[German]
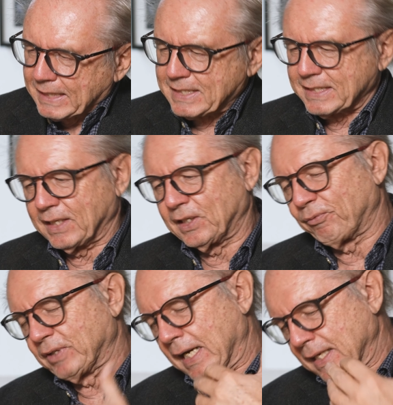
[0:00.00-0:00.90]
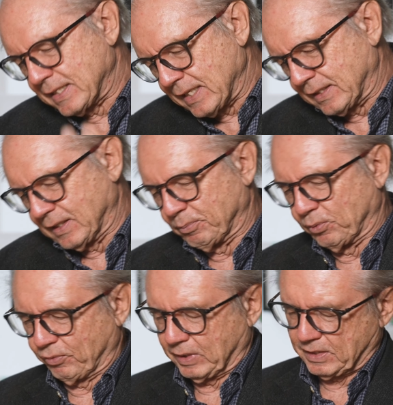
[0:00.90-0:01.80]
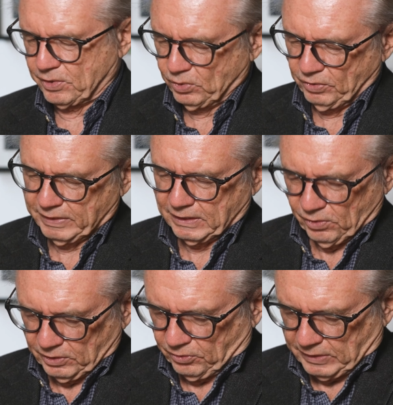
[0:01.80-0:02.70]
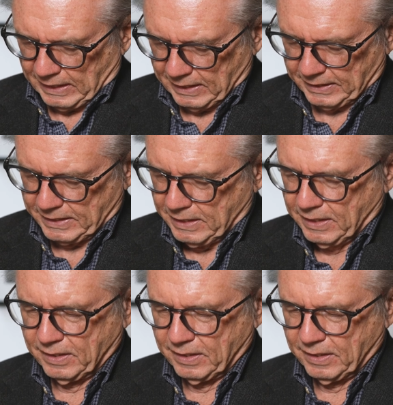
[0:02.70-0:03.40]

das ist natürlich auf der einen Seite eine Provokation, weil die Leute unter Anarchie